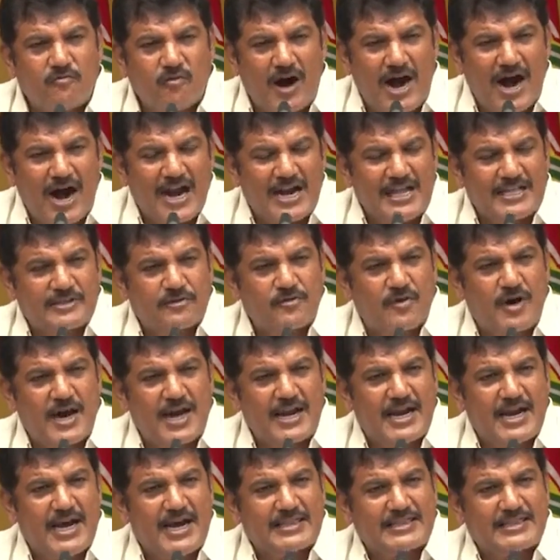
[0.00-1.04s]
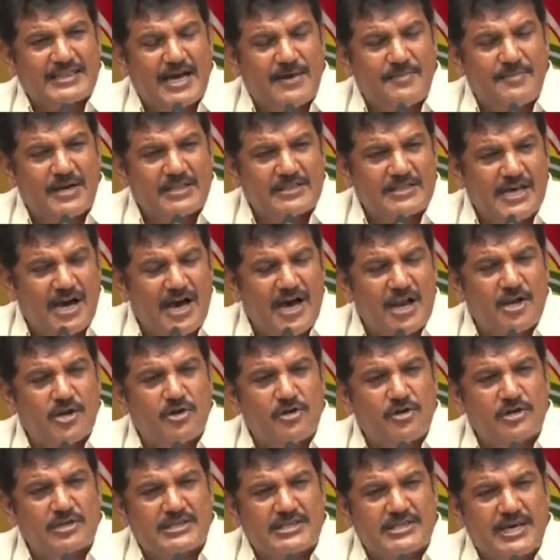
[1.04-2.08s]
వాళ్ళ ద్వారా తమ
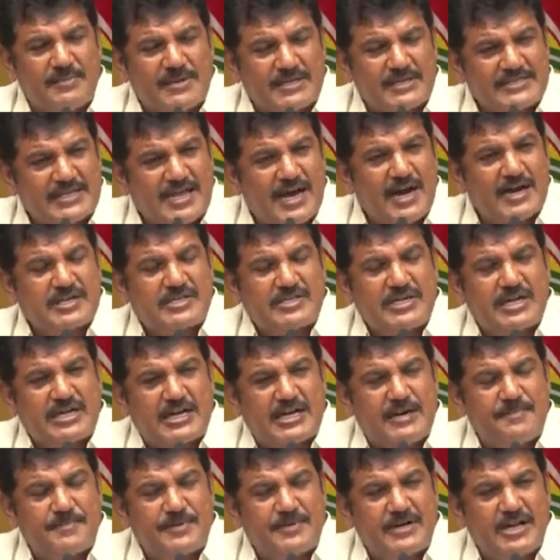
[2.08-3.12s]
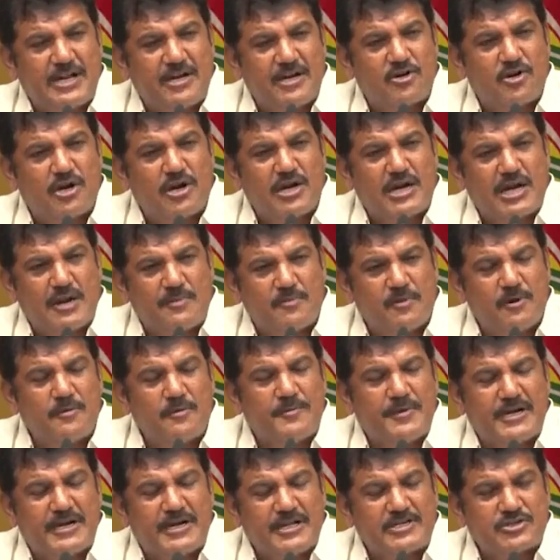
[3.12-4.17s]
దానిలో తమ సాక్షి కంపెనీలో డబ్బులు
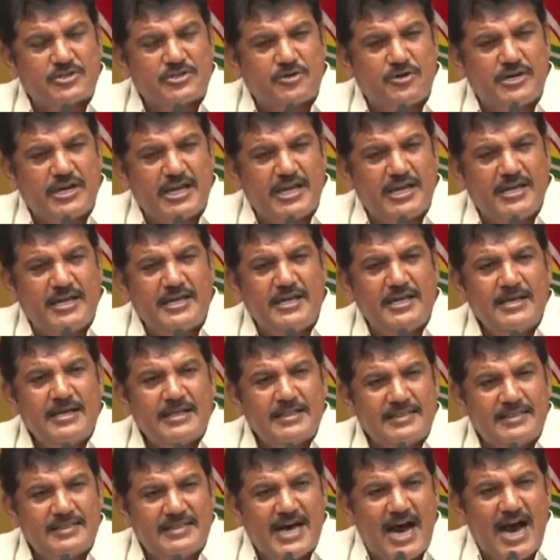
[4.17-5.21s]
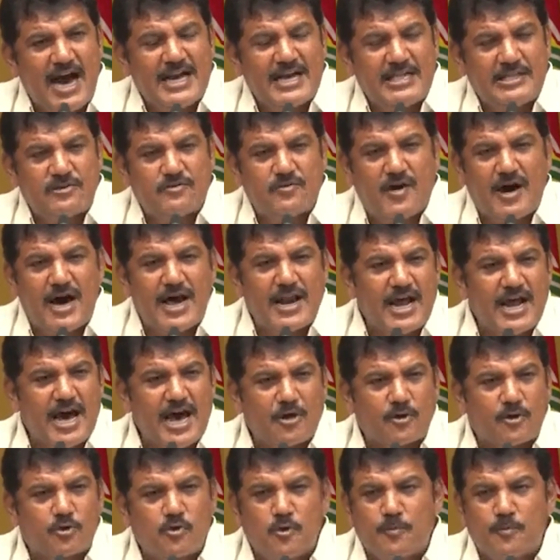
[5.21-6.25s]
పెట్టించుకొని దాని ద్వారా
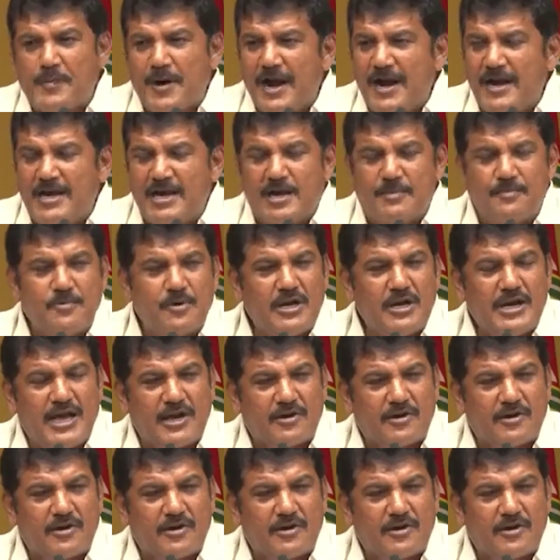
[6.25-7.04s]
రూపాయి డబ్బులు